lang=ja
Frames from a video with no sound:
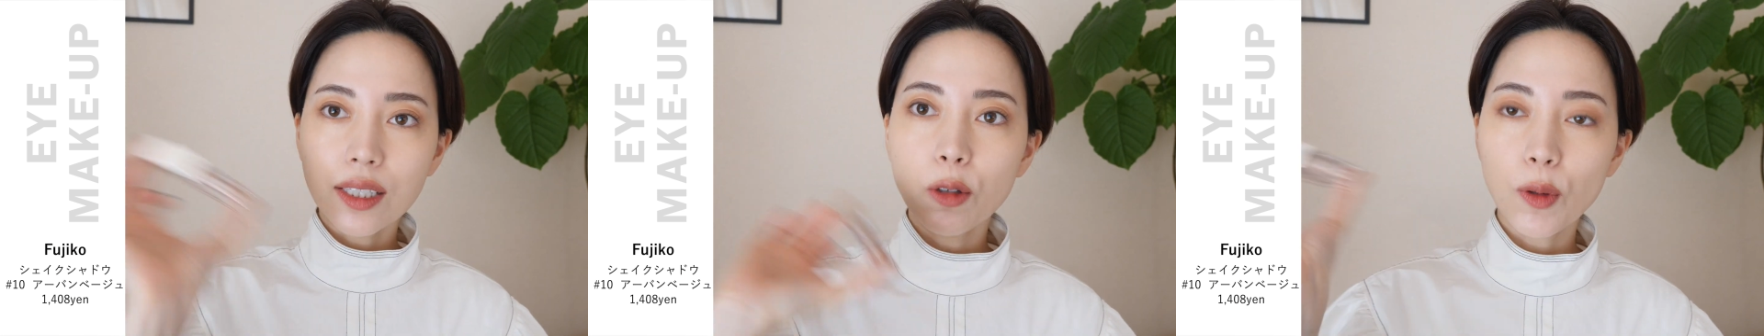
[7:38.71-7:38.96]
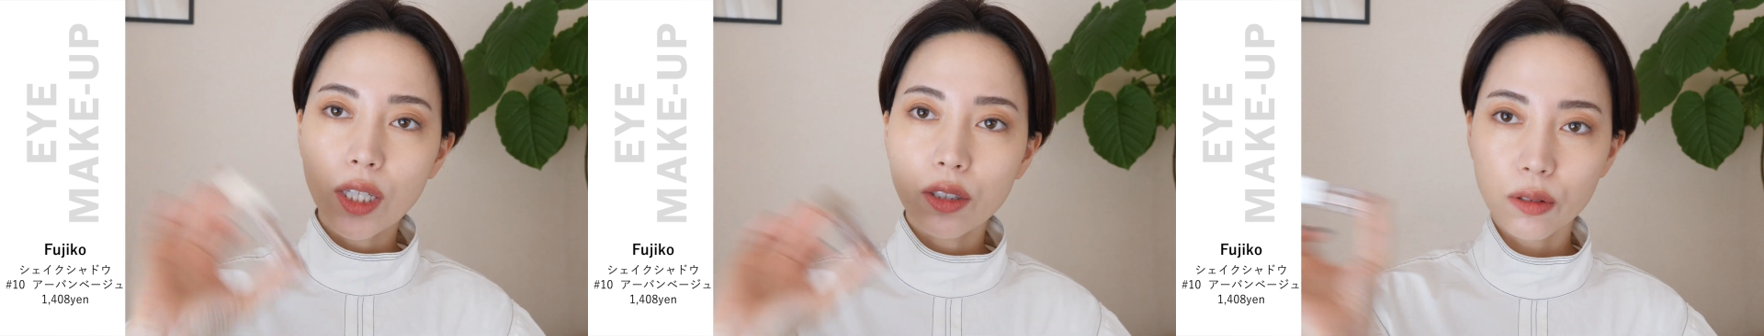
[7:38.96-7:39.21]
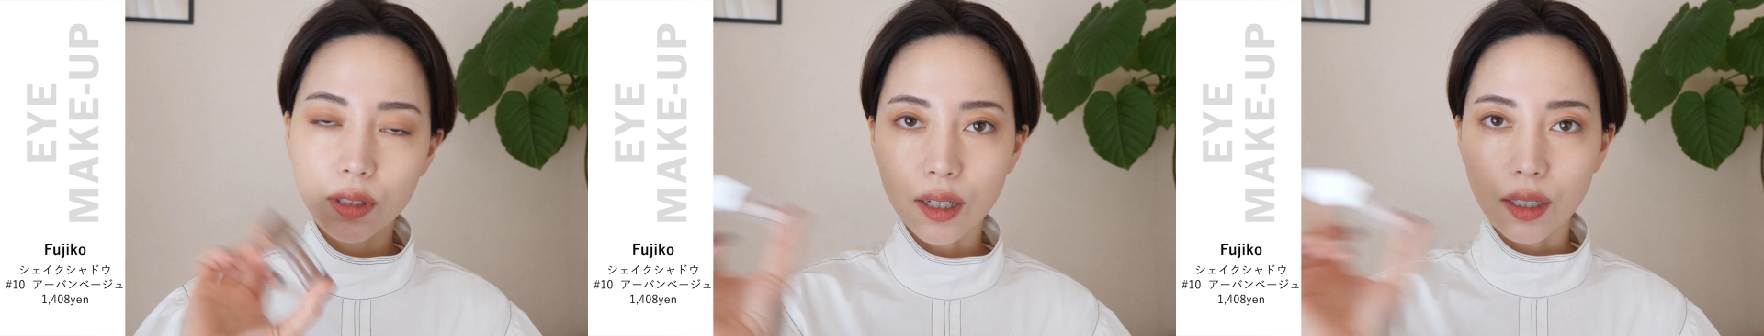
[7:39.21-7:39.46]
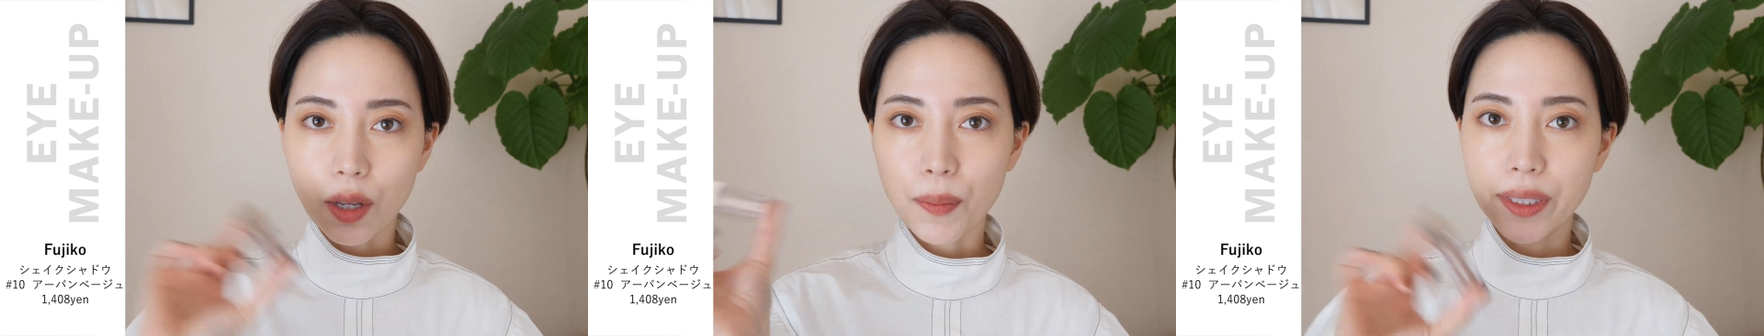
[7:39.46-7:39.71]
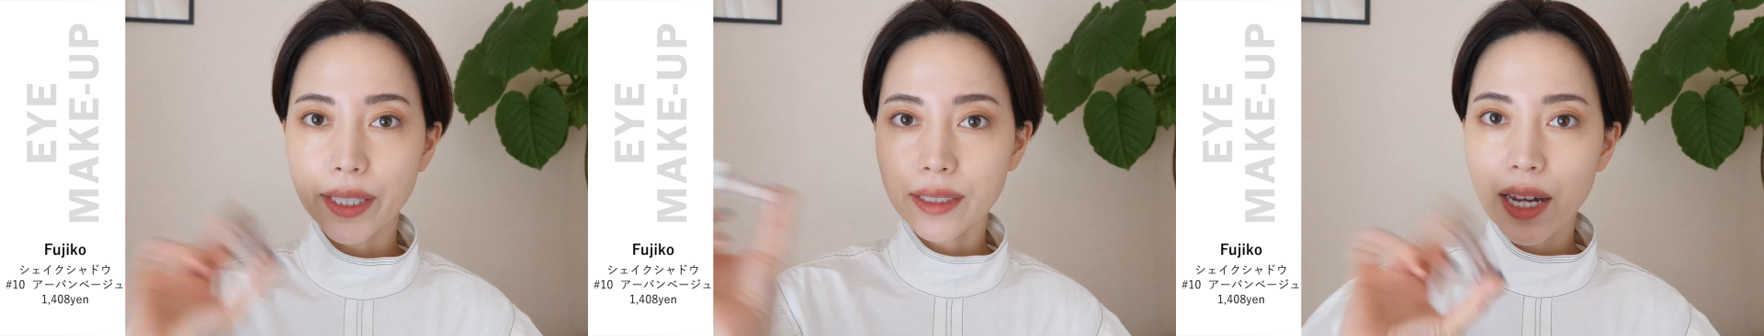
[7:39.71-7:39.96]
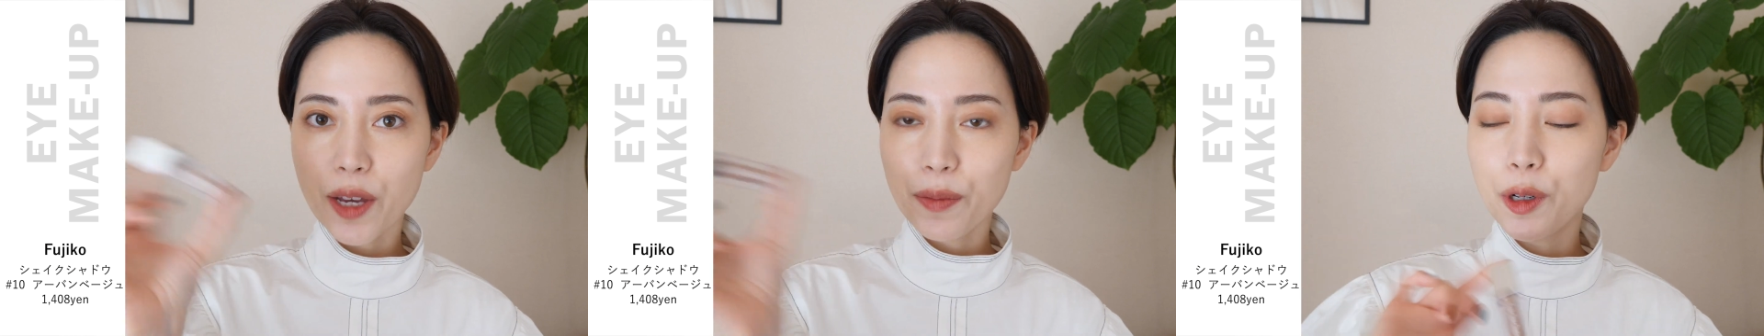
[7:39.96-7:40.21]
近私の中でまた
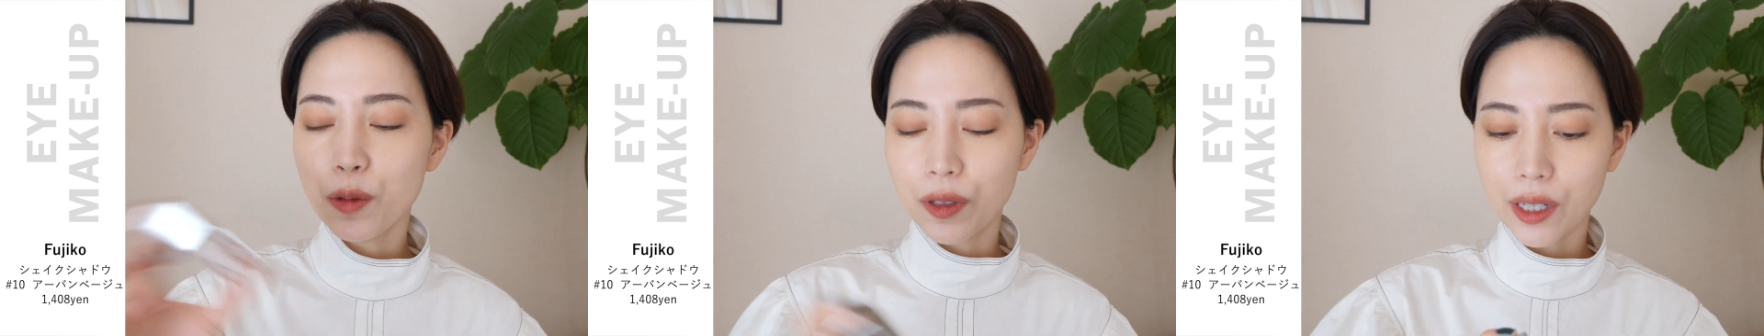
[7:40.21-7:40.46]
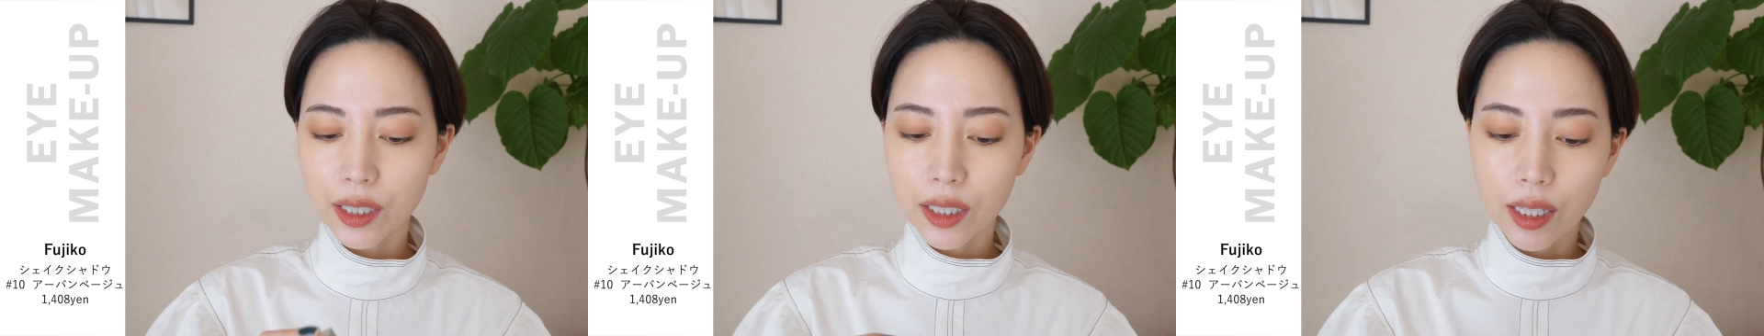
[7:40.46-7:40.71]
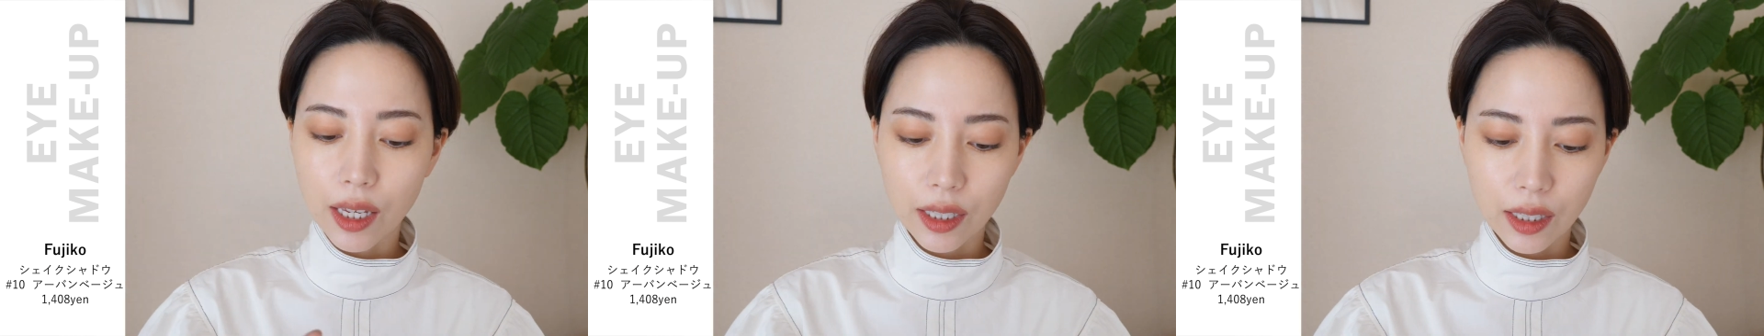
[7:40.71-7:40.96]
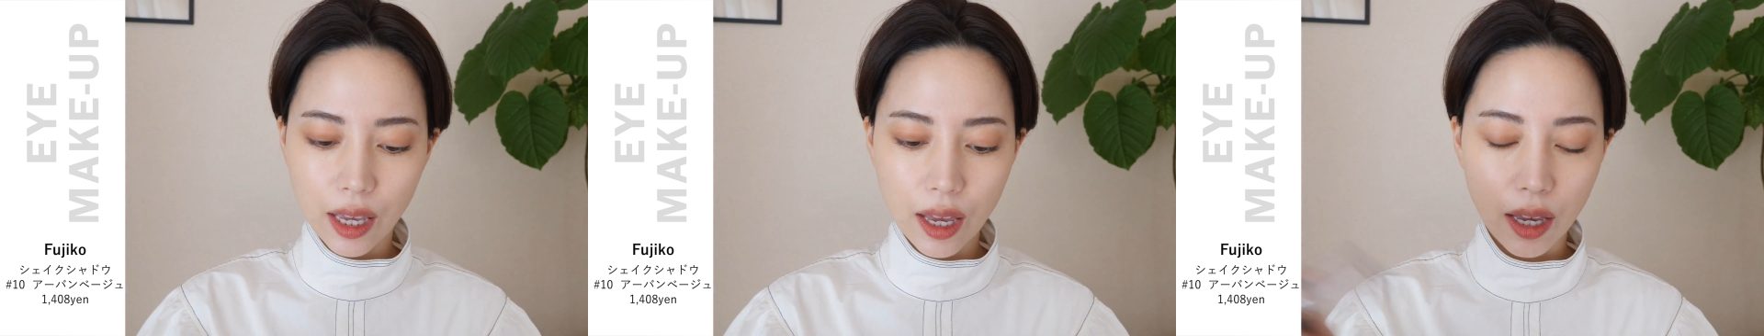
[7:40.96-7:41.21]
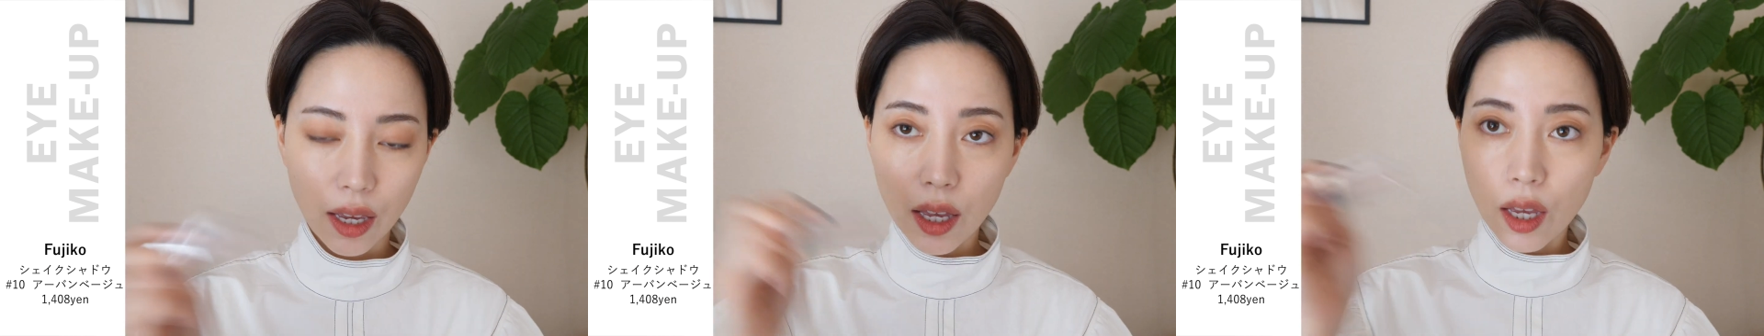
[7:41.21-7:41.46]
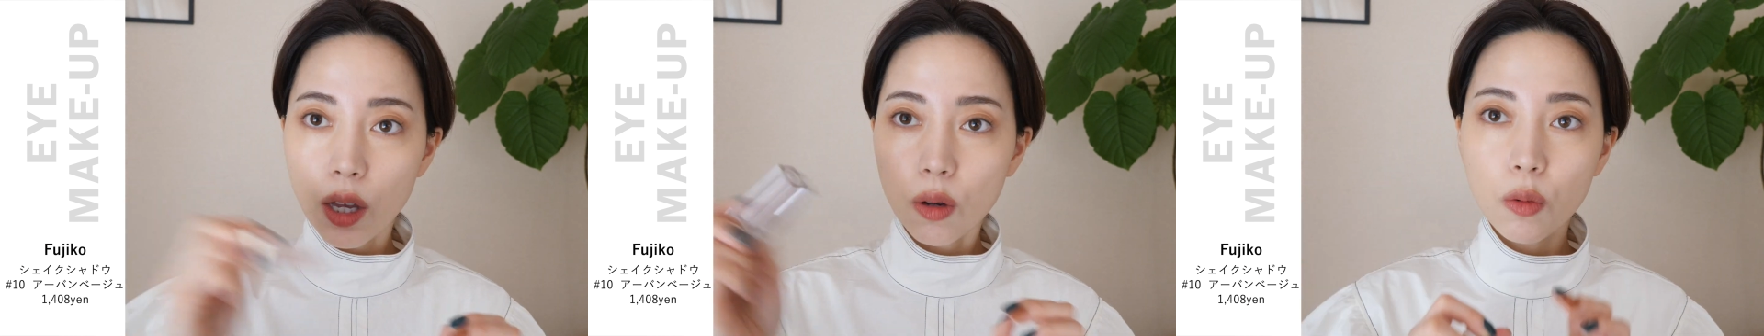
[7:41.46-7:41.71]
再ブームが来ていて
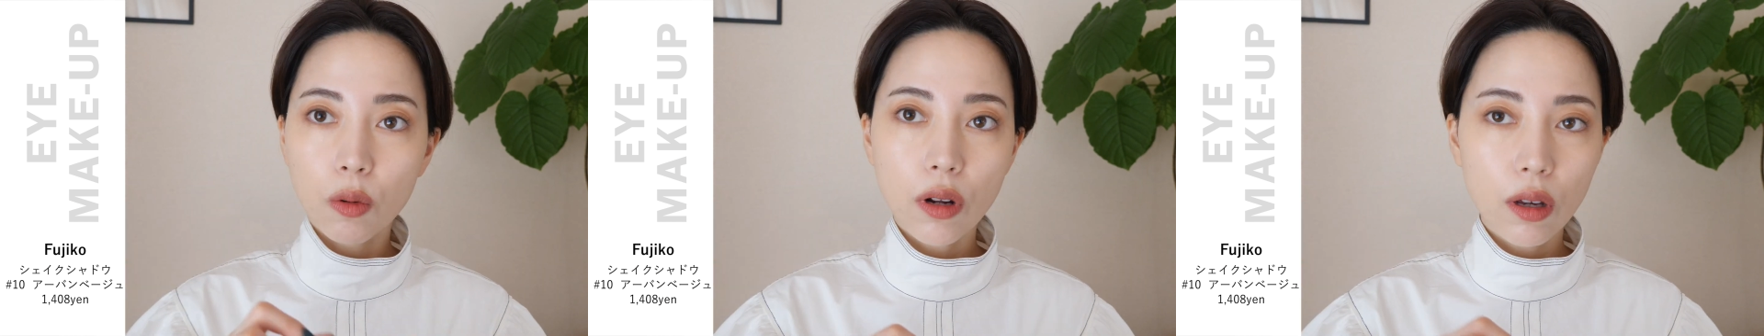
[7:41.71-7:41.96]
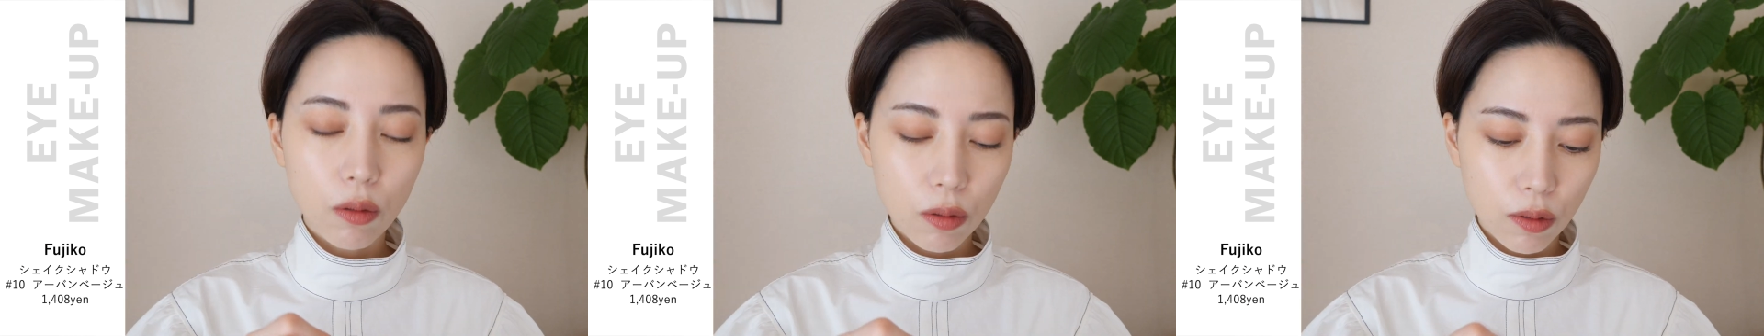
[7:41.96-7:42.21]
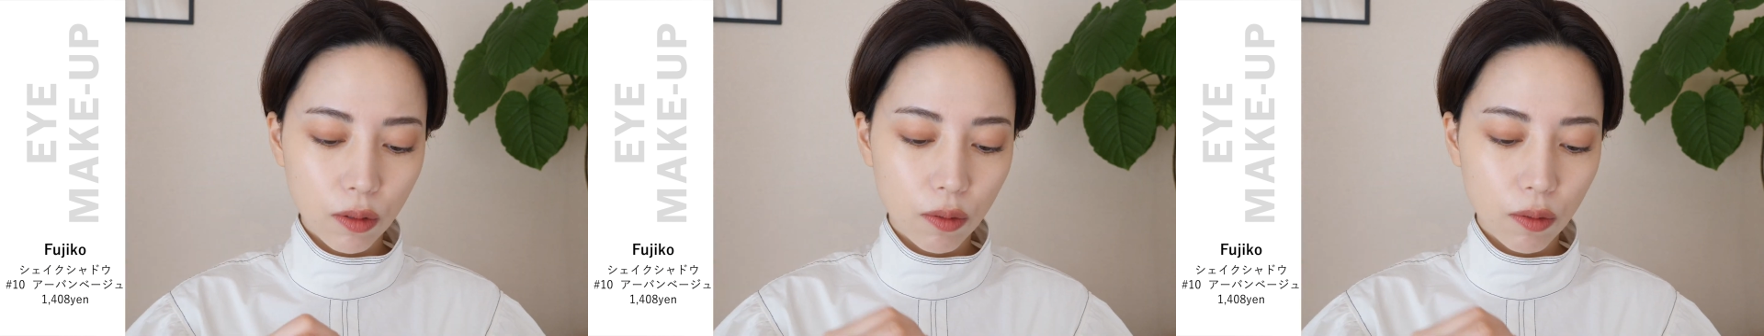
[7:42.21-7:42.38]
これを